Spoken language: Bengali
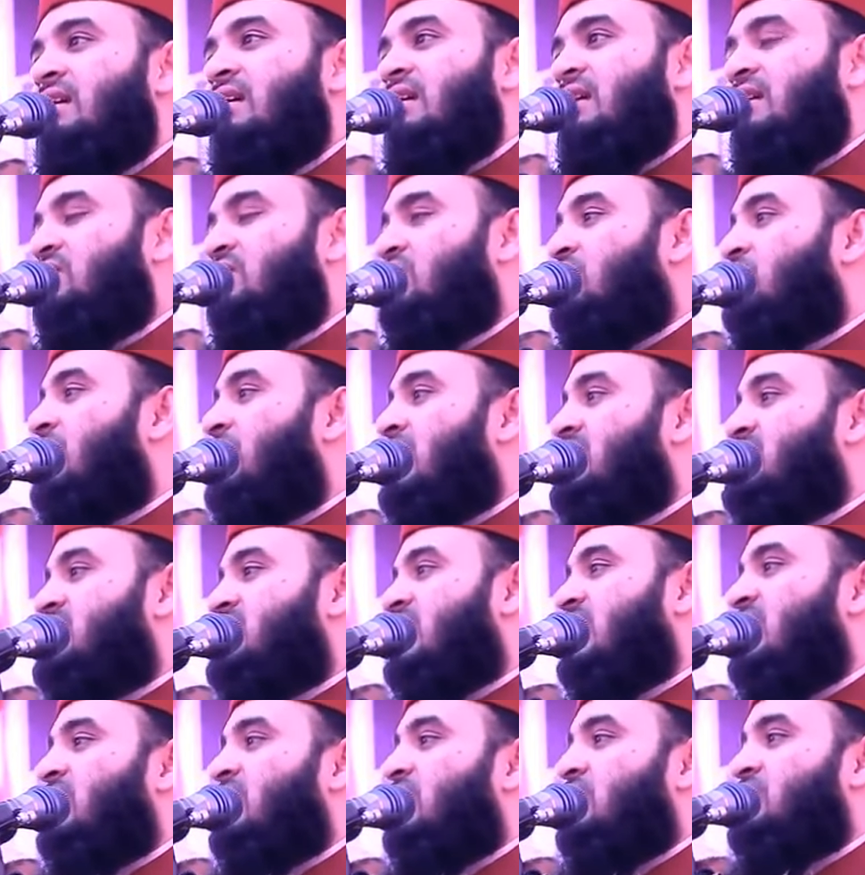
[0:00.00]
এই জন্য
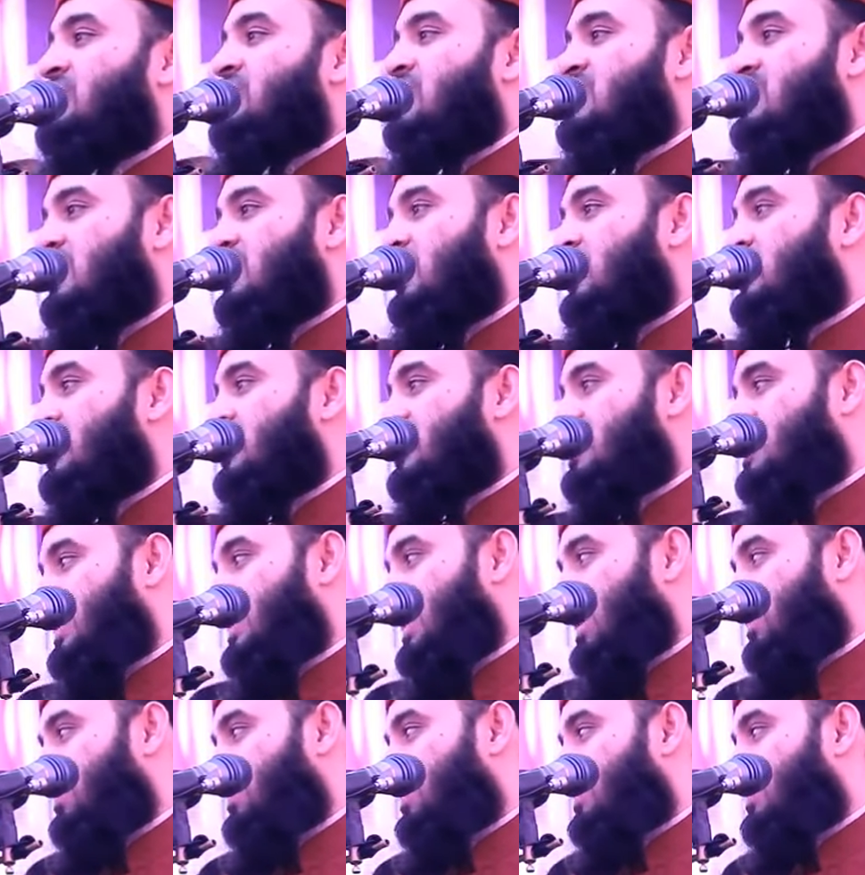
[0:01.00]
বাচ্চাকে লজ্জাশীলতা
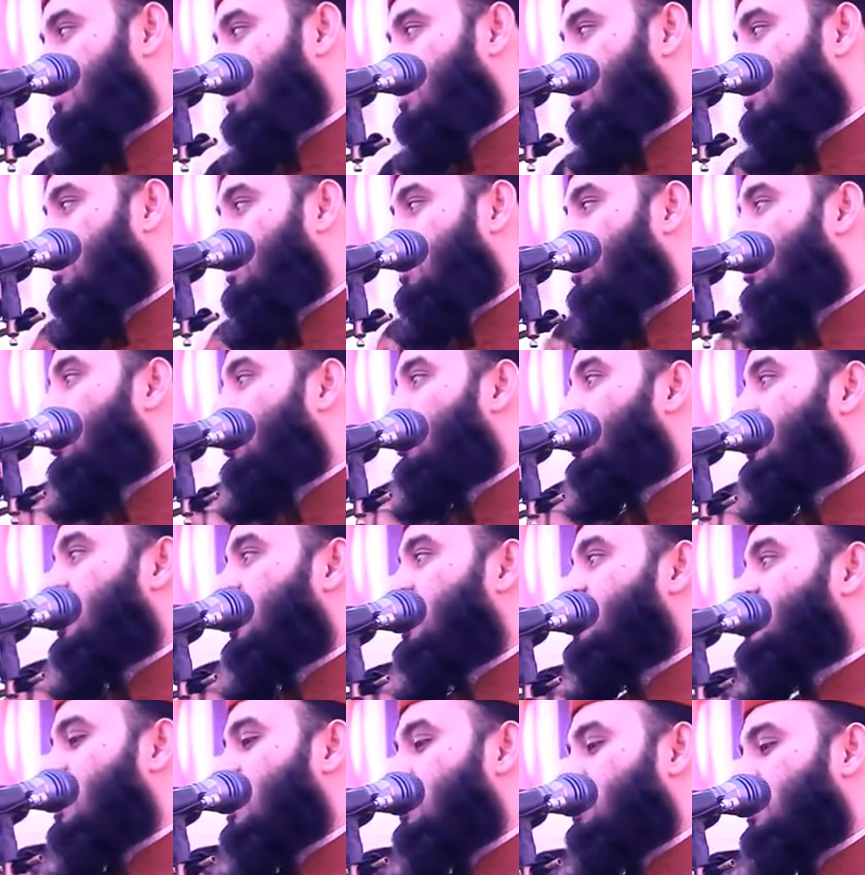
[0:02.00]
শিখাবেন অন্যের
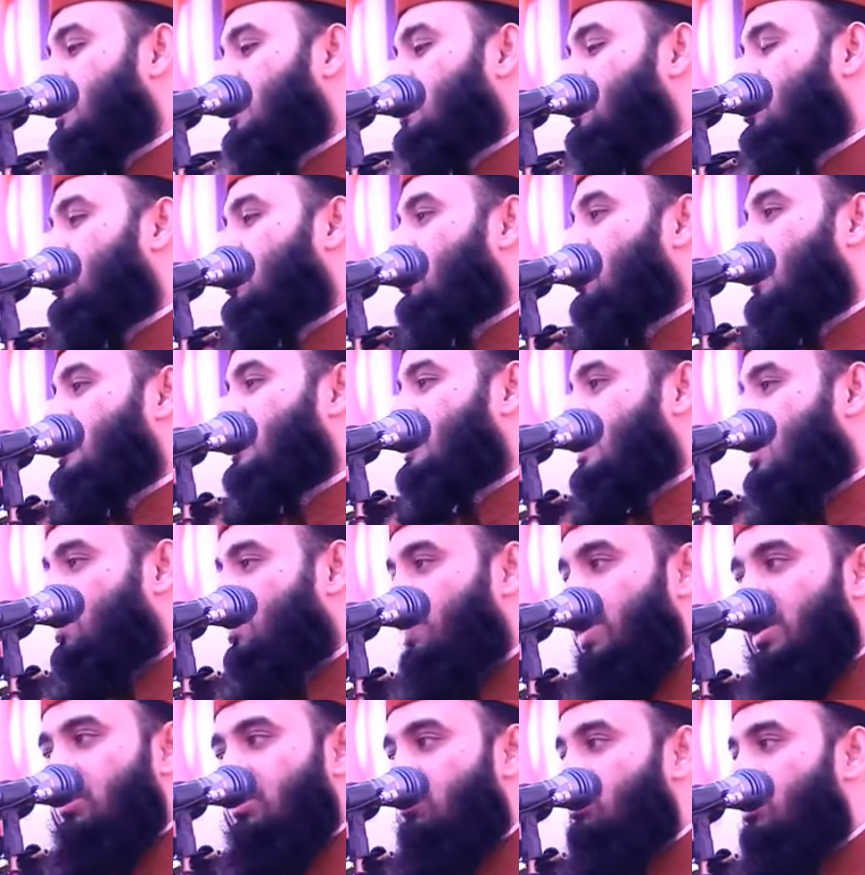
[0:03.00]
সামনে ছোট বাচ্চার
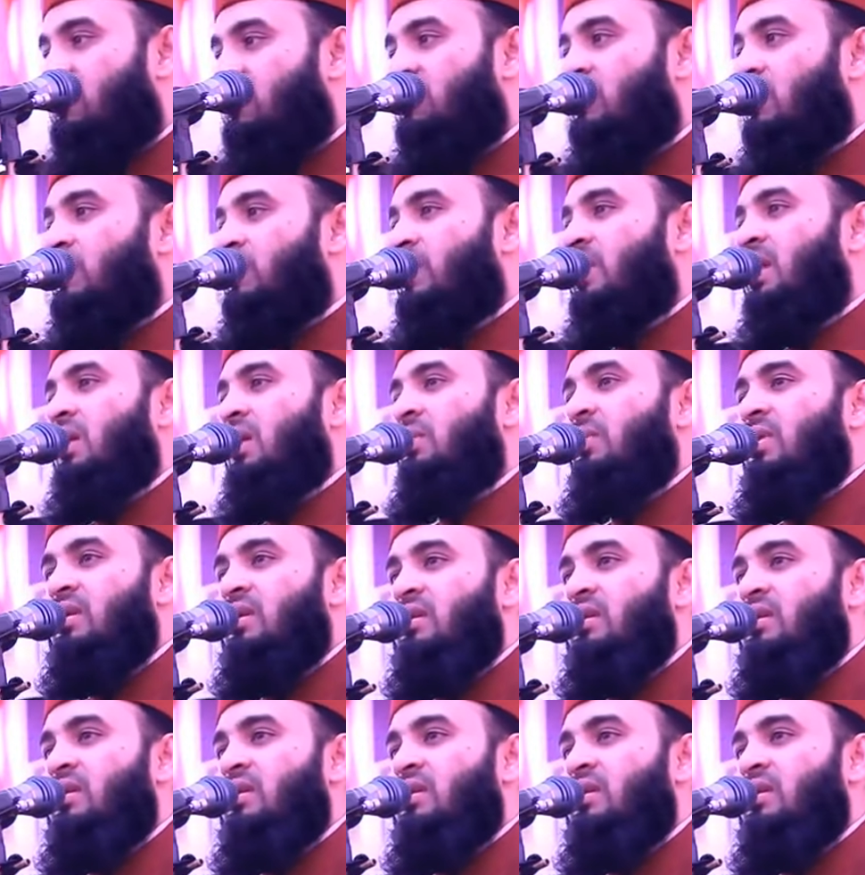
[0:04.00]
প্যান্ট খুলে ফেলবেন না